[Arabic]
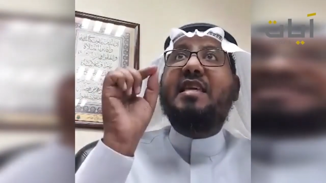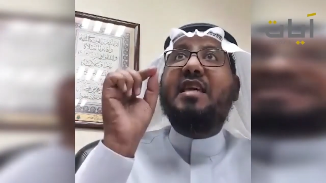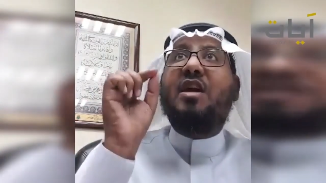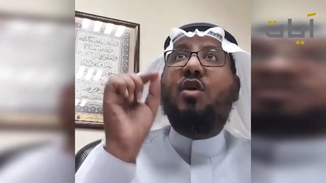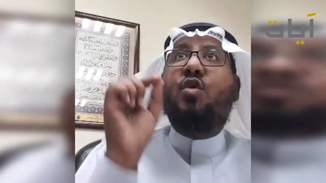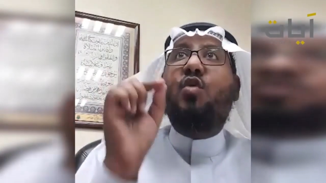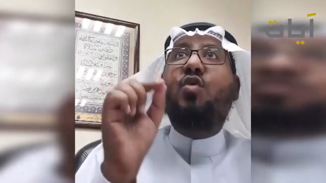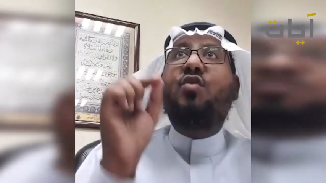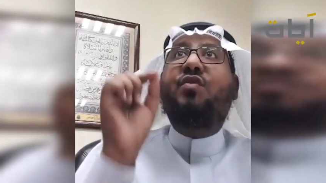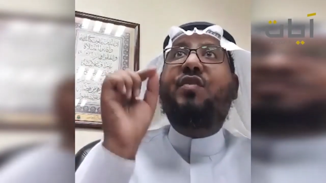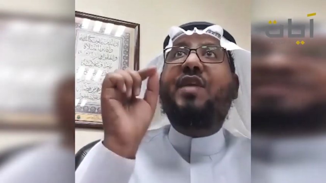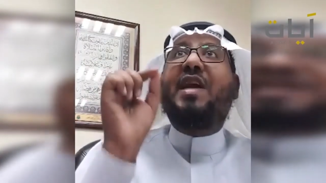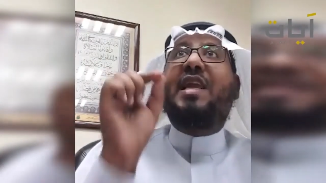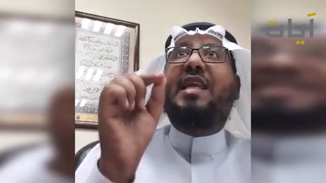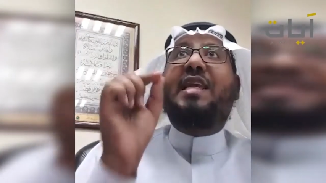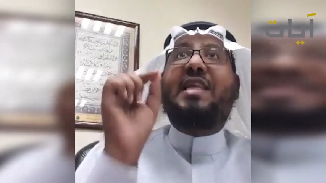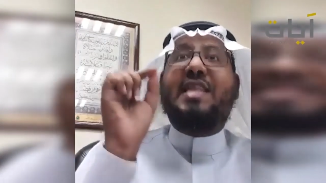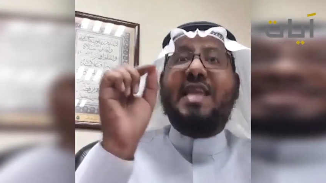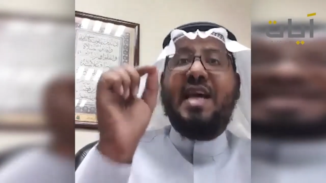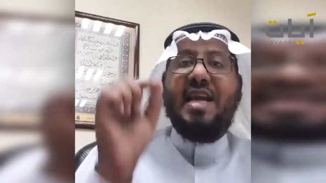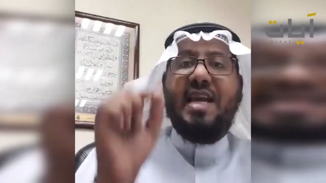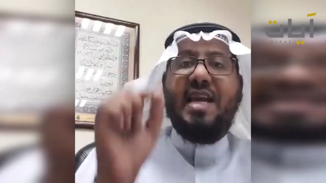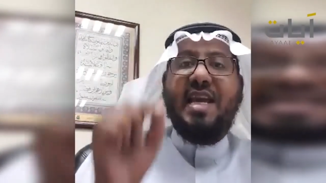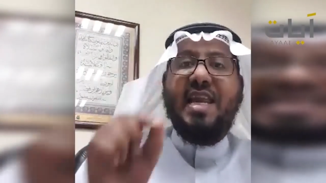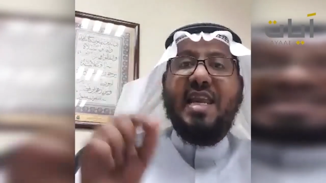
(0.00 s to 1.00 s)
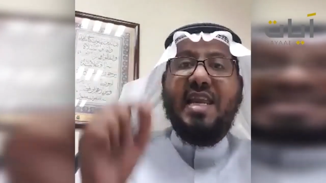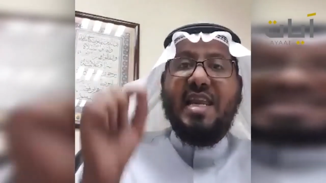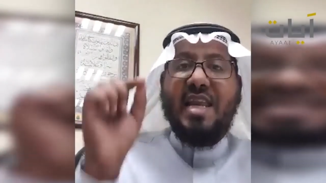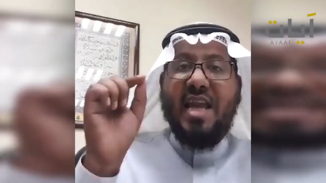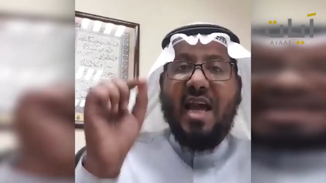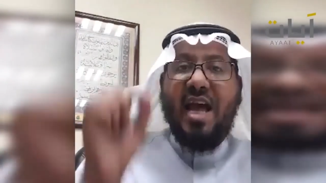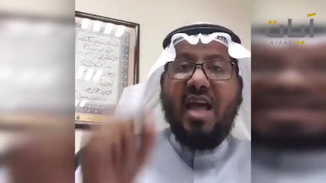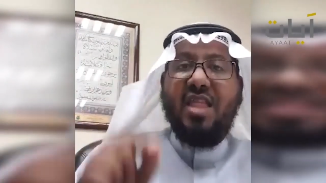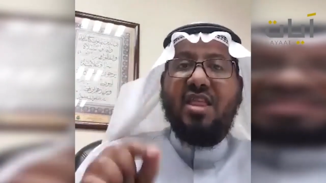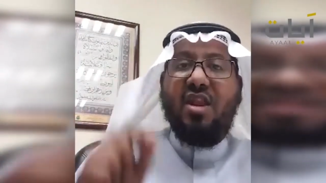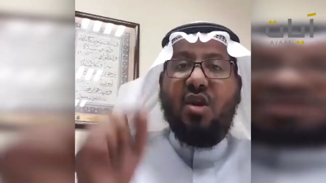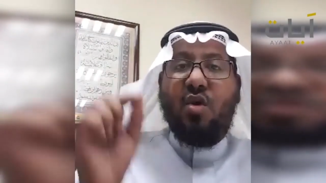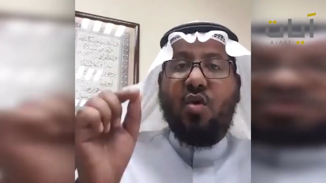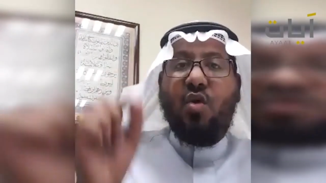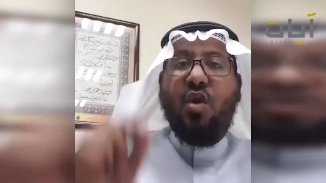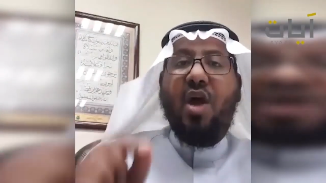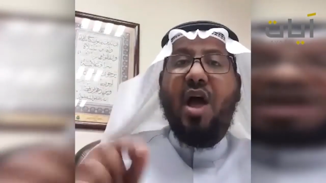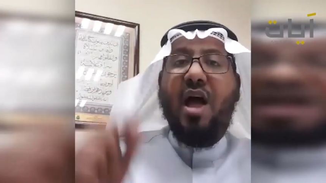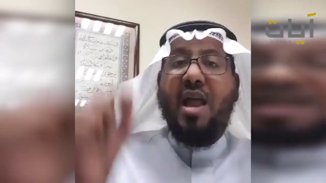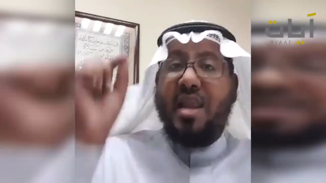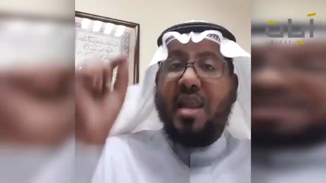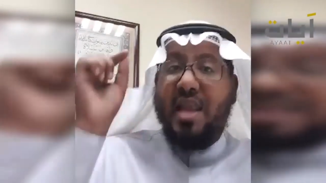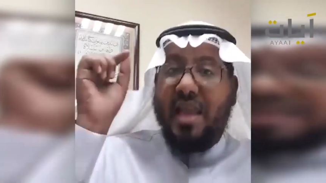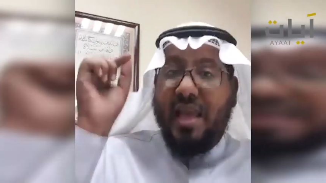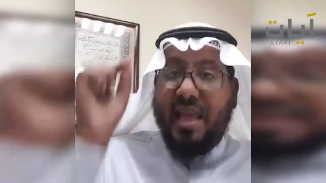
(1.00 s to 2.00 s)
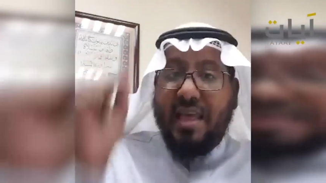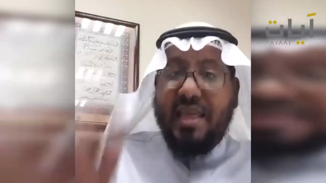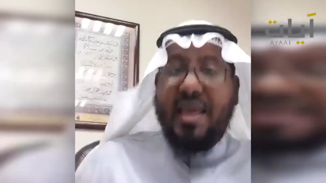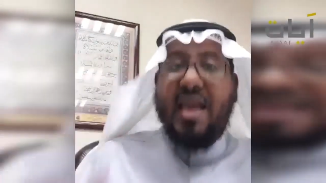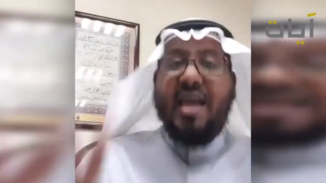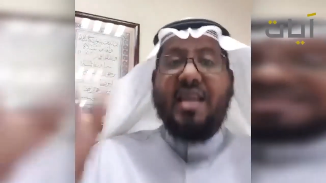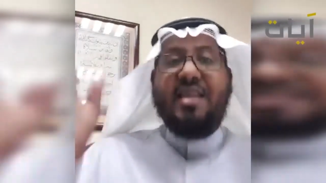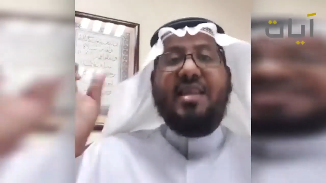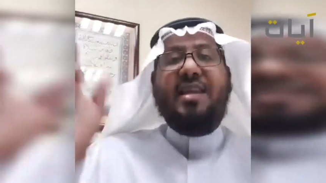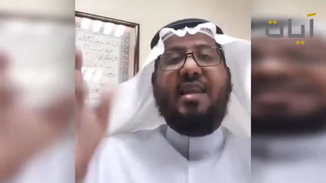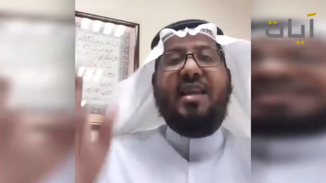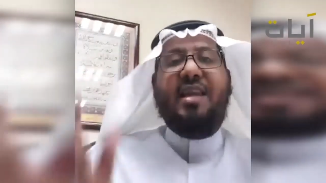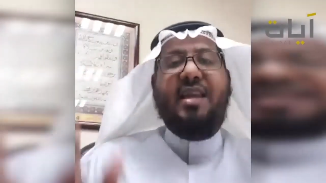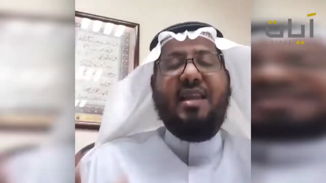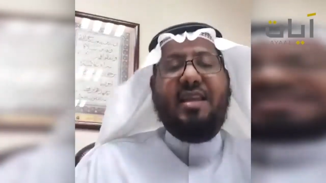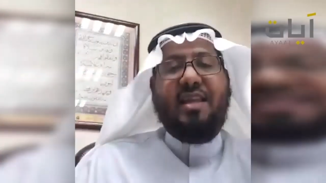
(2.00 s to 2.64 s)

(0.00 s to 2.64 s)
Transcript: وكذلك يعني من النقاط المهمه